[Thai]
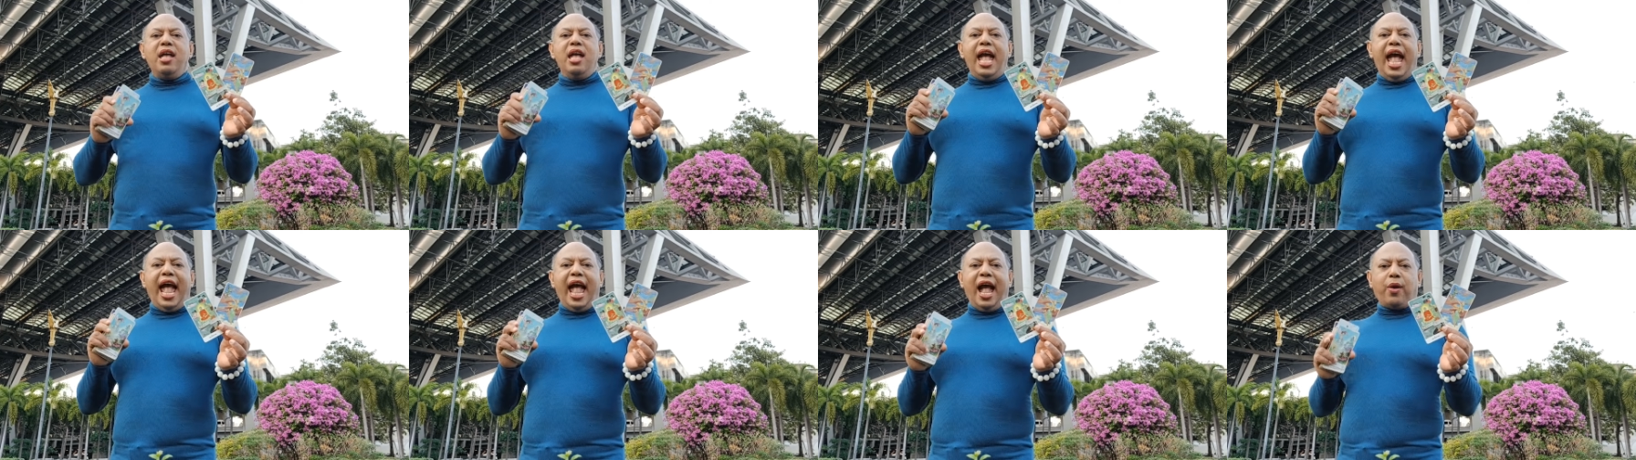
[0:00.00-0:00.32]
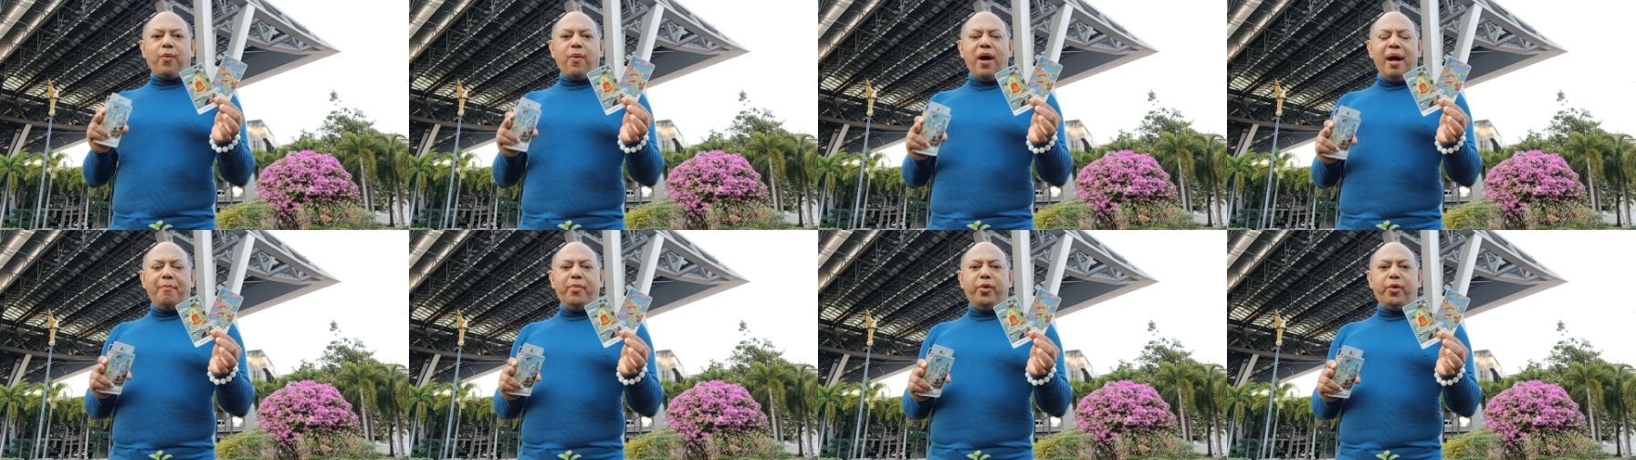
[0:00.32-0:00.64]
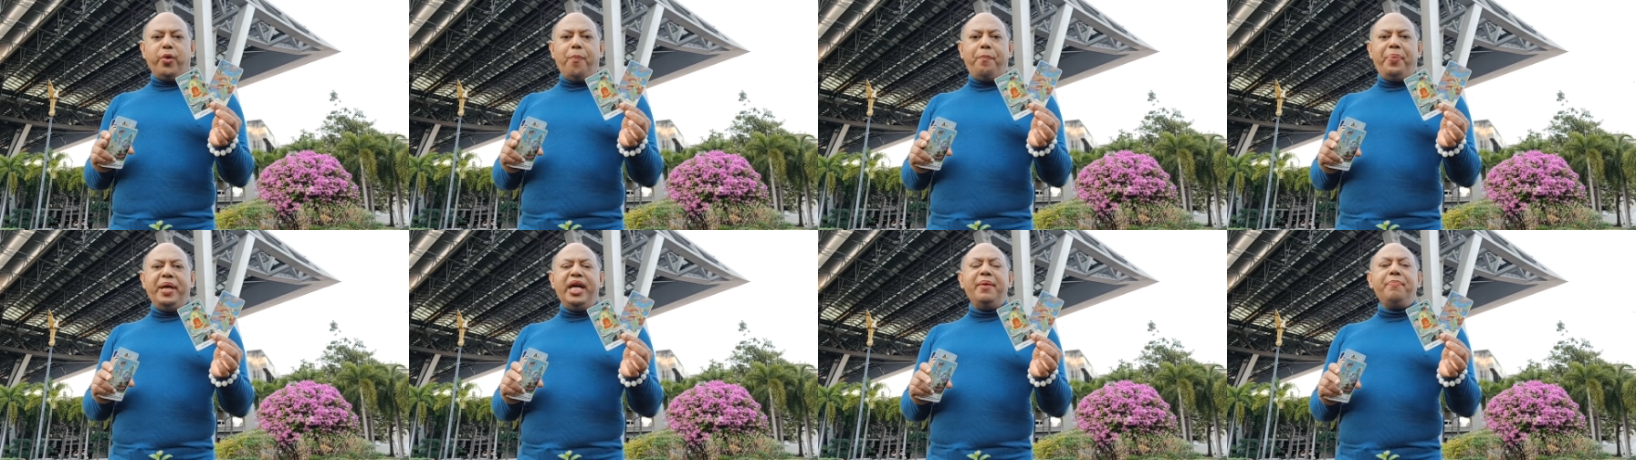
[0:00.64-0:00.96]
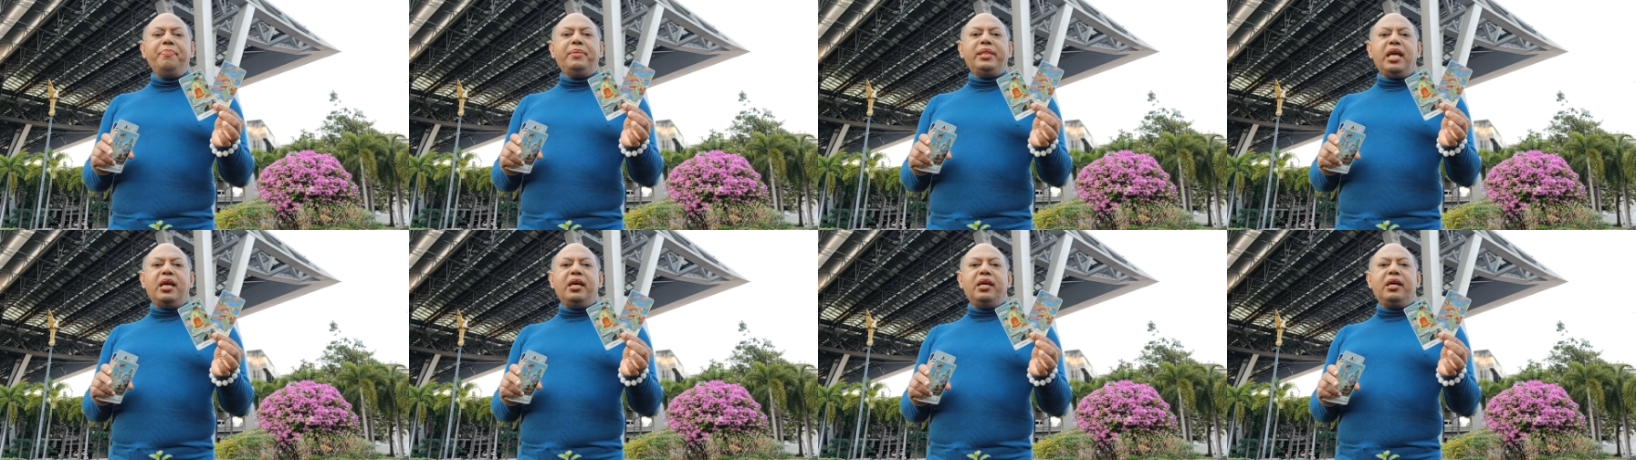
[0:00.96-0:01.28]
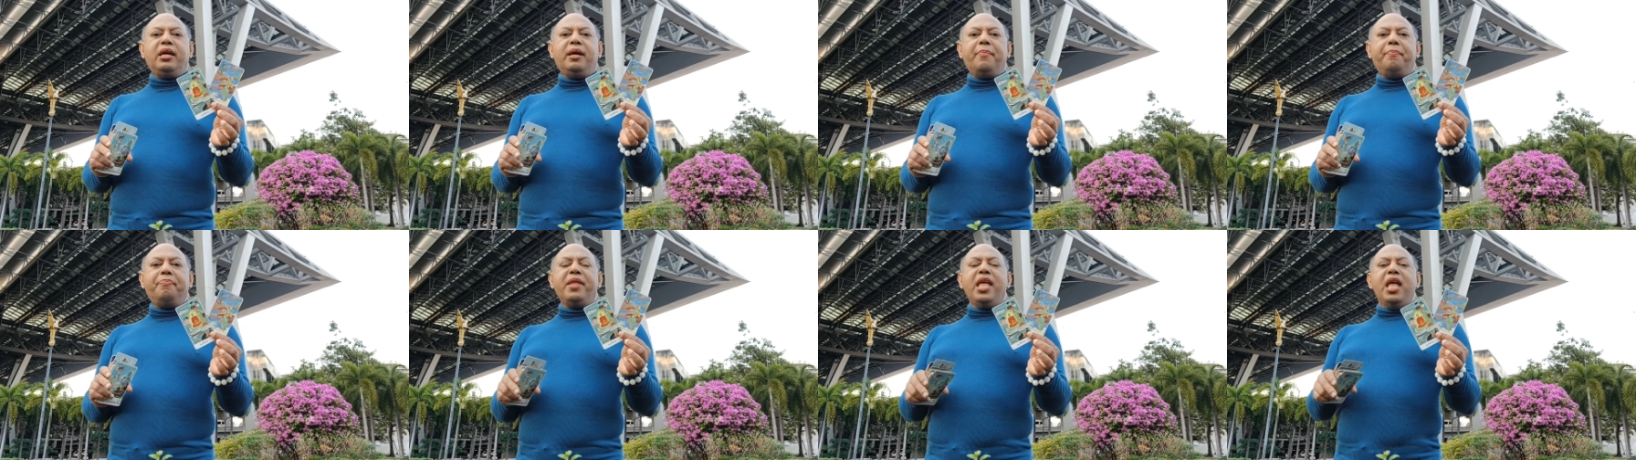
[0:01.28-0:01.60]
หาความรู้เพิ่มเติ
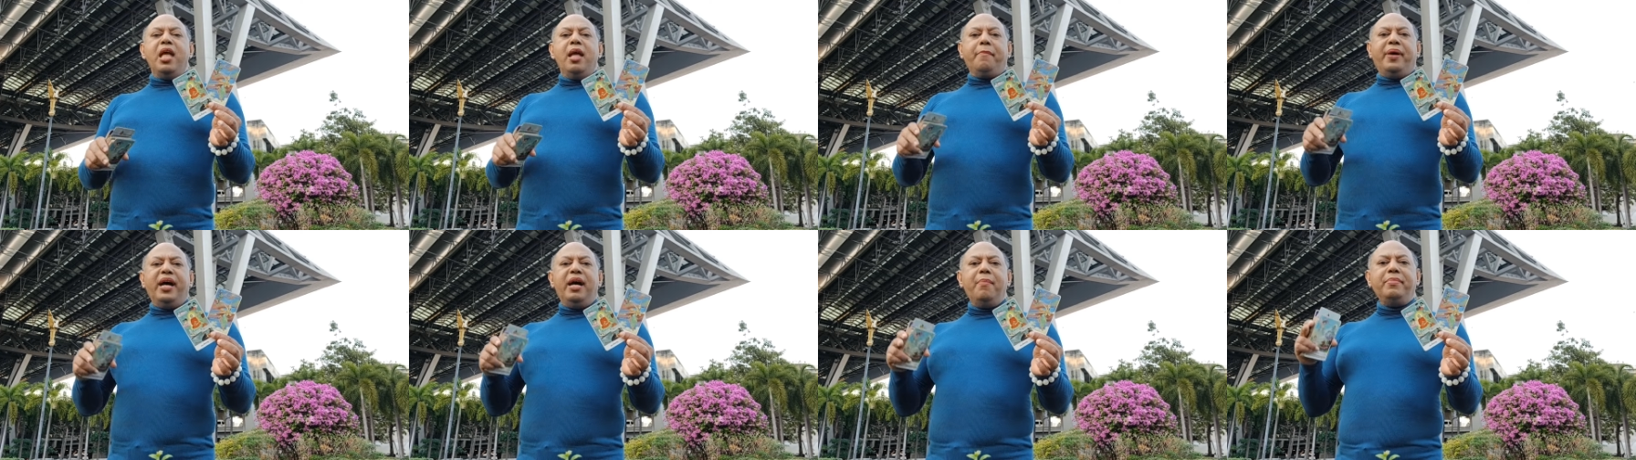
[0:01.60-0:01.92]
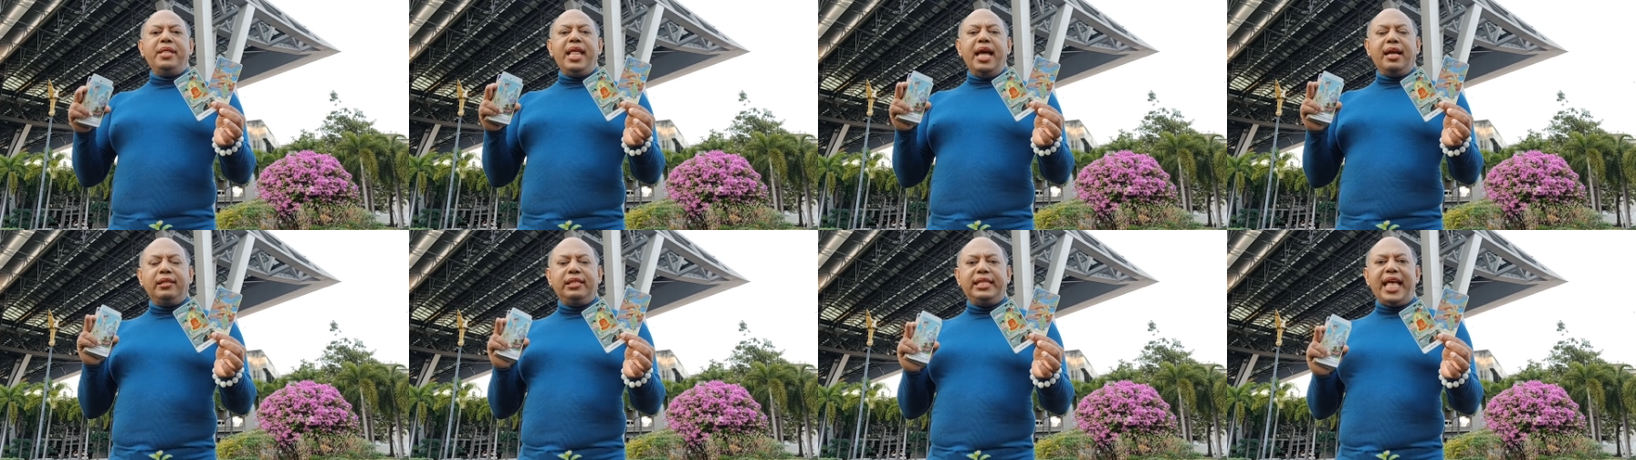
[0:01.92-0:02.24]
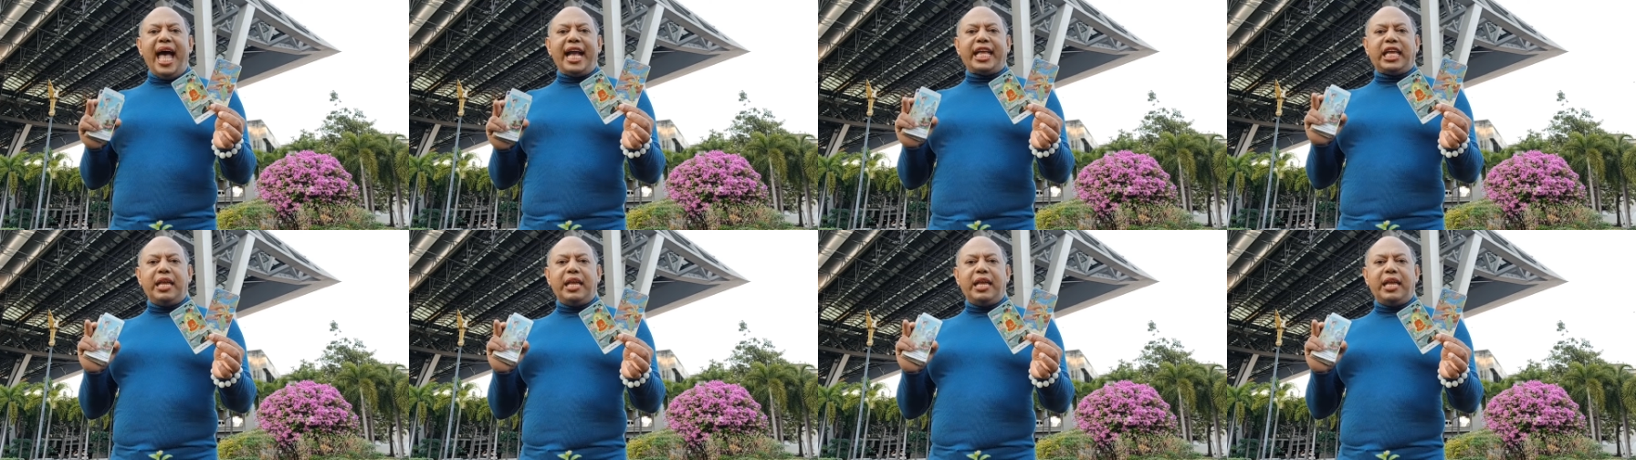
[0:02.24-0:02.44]
ม เพิ่มทักษะ